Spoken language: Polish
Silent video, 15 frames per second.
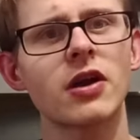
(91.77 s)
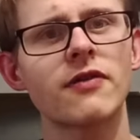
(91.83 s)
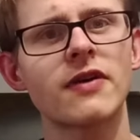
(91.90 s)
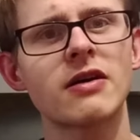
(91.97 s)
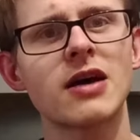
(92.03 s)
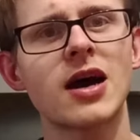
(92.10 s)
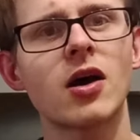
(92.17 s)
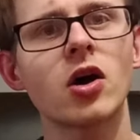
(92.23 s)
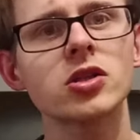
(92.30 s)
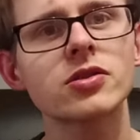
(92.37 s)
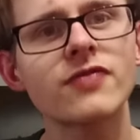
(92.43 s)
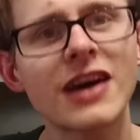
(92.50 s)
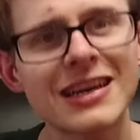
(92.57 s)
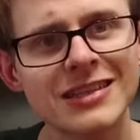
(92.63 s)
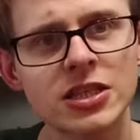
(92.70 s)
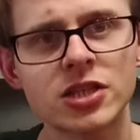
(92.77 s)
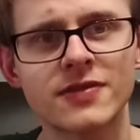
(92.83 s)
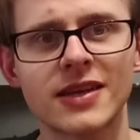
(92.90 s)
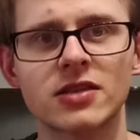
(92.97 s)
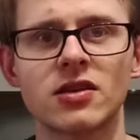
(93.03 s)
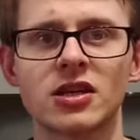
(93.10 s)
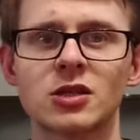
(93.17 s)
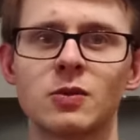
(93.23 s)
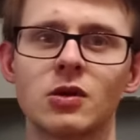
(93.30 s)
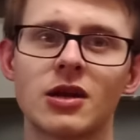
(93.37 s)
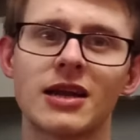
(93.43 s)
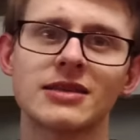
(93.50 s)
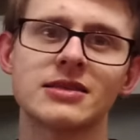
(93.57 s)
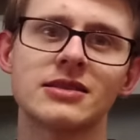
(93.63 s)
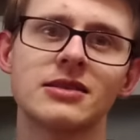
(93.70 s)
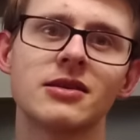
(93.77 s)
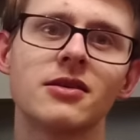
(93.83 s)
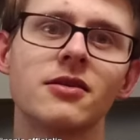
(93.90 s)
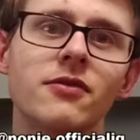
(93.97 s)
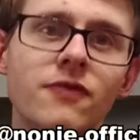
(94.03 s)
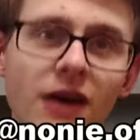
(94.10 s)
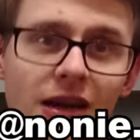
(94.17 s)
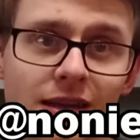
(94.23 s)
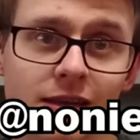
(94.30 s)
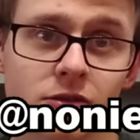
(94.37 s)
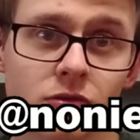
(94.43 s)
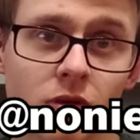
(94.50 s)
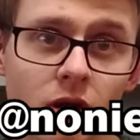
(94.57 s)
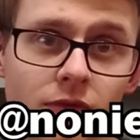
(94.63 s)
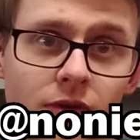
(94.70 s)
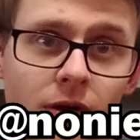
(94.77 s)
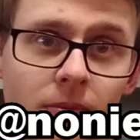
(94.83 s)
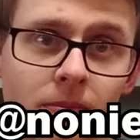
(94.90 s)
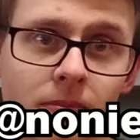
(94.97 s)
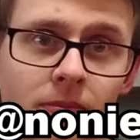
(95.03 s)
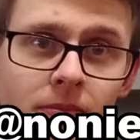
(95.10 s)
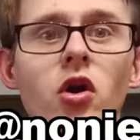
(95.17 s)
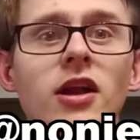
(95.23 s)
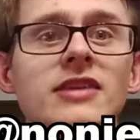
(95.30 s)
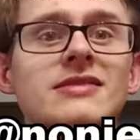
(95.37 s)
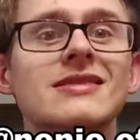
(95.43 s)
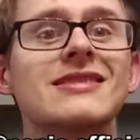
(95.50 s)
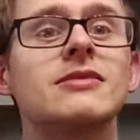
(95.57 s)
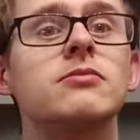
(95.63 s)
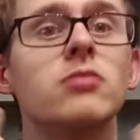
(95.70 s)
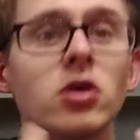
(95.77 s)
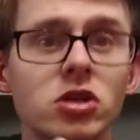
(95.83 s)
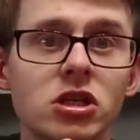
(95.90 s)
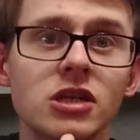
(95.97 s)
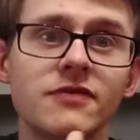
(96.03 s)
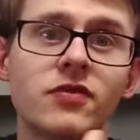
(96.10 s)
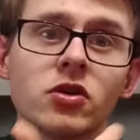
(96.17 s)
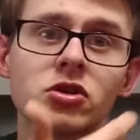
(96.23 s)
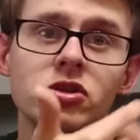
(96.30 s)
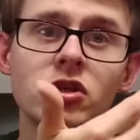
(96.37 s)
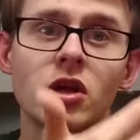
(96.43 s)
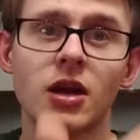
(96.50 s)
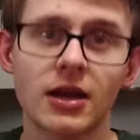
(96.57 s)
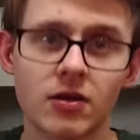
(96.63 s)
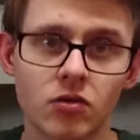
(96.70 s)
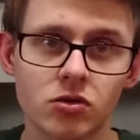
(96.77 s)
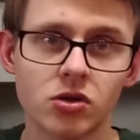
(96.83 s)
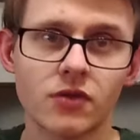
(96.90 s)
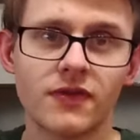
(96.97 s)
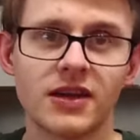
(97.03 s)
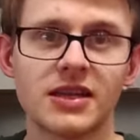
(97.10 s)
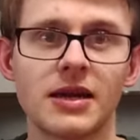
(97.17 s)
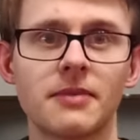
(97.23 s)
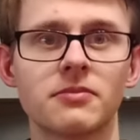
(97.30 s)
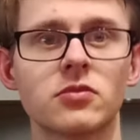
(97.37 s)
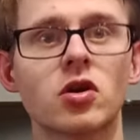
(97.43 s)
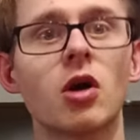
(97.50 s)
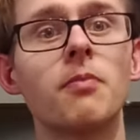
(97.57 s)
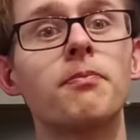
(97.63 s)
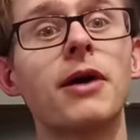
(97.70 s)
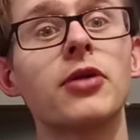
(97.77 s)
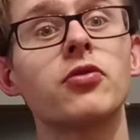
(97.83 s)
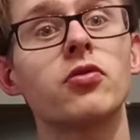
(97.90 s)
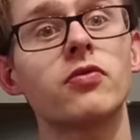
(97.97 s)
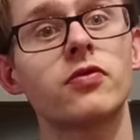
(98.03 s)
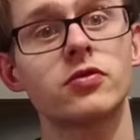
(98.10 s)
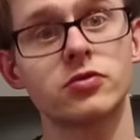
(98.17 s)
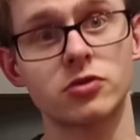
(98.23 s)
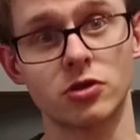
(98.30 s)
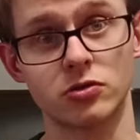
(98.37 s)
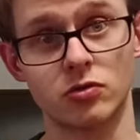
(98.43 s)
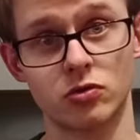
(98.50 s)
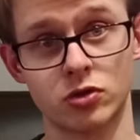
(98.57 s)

oferowała otwarty świat do eksploracji, walkę turową oraz możliwość rekrutowania kompanów do